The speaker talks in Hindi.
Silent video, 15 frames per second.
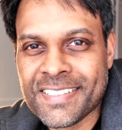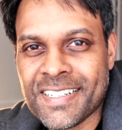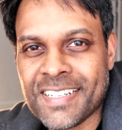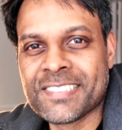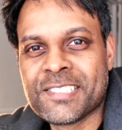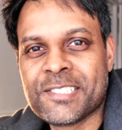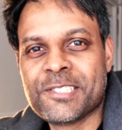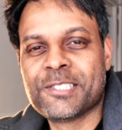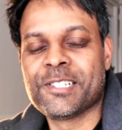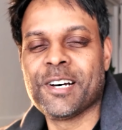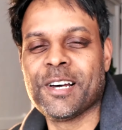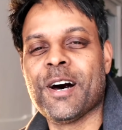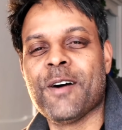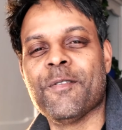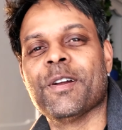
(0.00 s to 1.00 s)

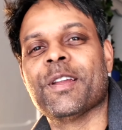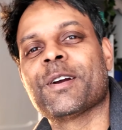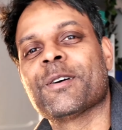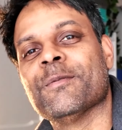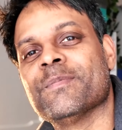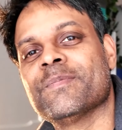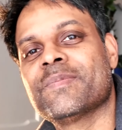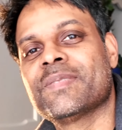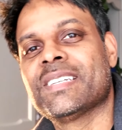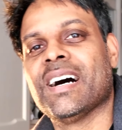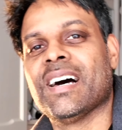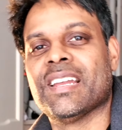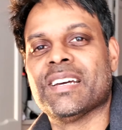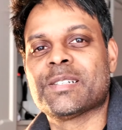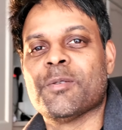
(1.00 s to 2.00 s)
वालेकुम क्या
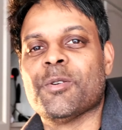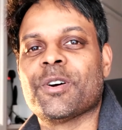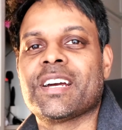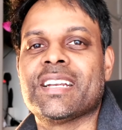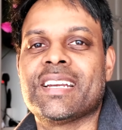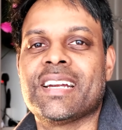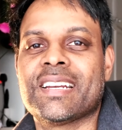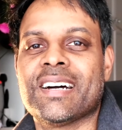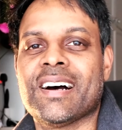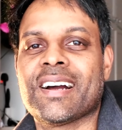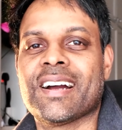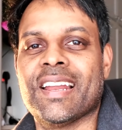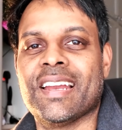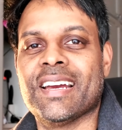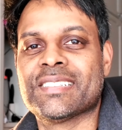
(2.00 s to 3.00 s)
हाल है सब लोग ठीक ठाक
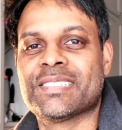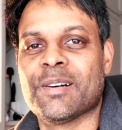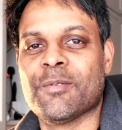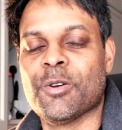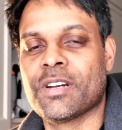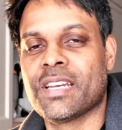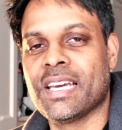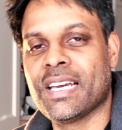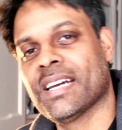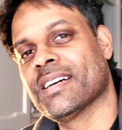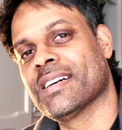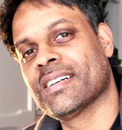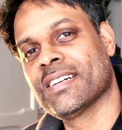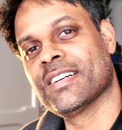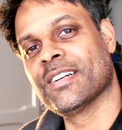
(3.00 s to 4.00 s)
खैरी है सब लोग ठीक है
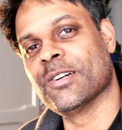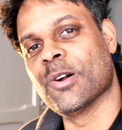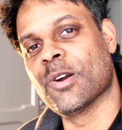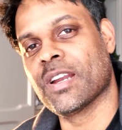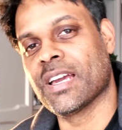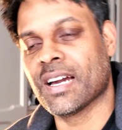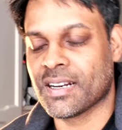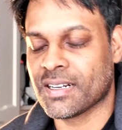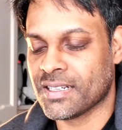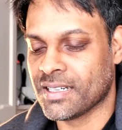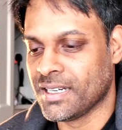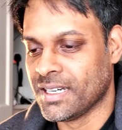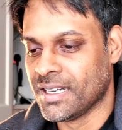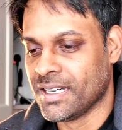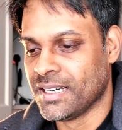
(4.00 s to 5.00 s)
गुड यार
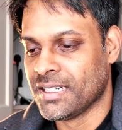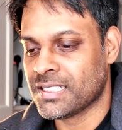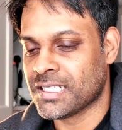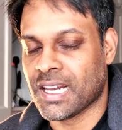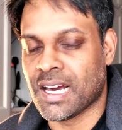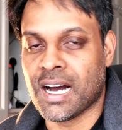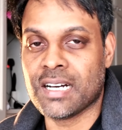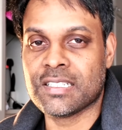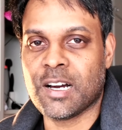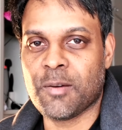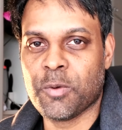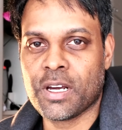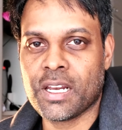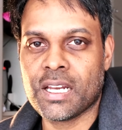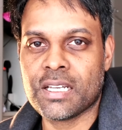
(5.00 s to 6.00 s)
चले आज
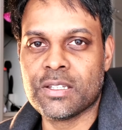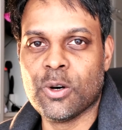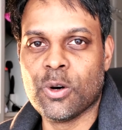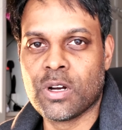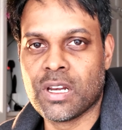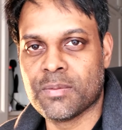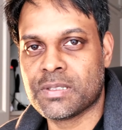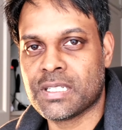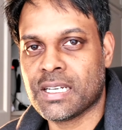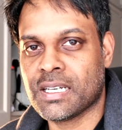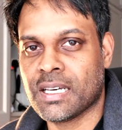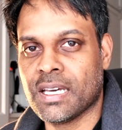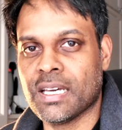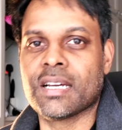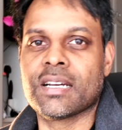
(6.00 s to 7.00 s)
आप लोगों के लिए दो क्लिप्स हैं
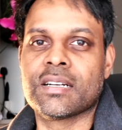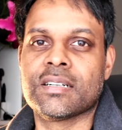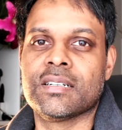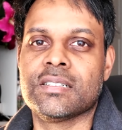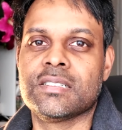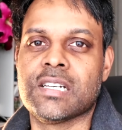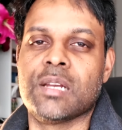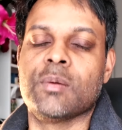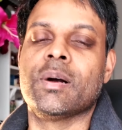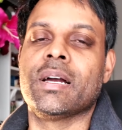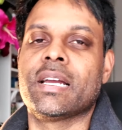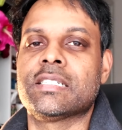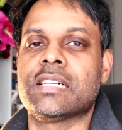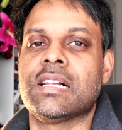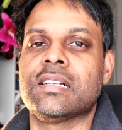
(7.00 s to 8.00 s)
एक शरी भाई
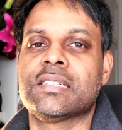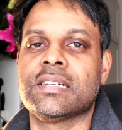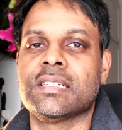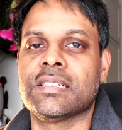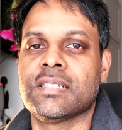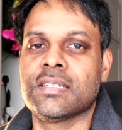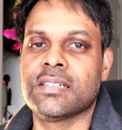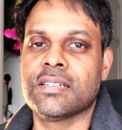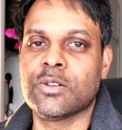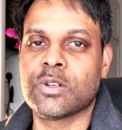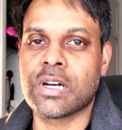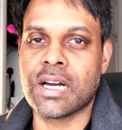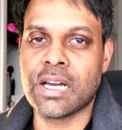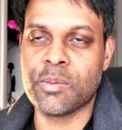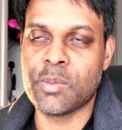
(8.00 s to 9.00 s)
के चैनल से
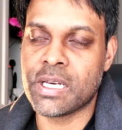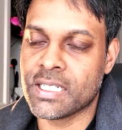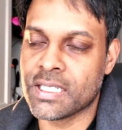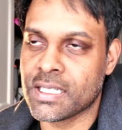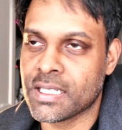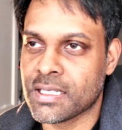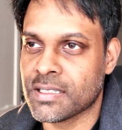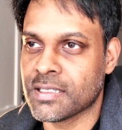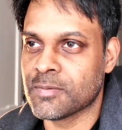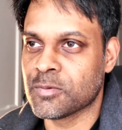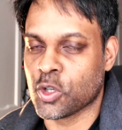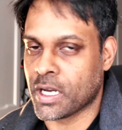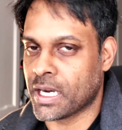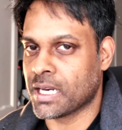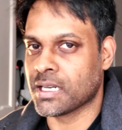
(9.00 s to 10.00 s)
उठाया मैंने
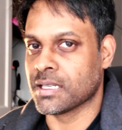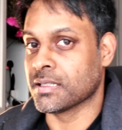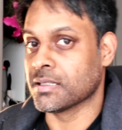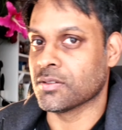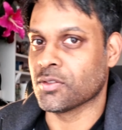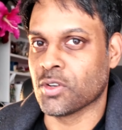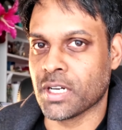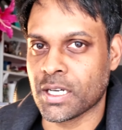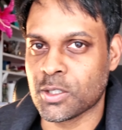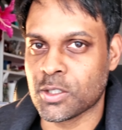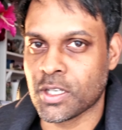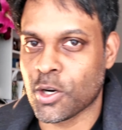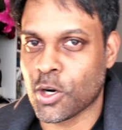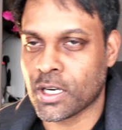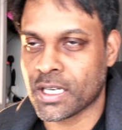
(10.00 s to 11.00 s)
चुड़ैल उन्होंने कुछ
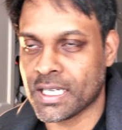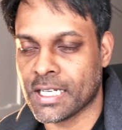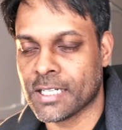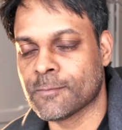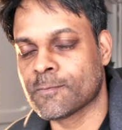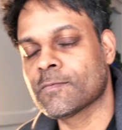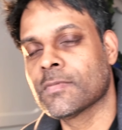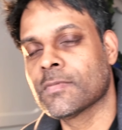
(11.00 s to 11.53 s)
रिकॉर्ड किया है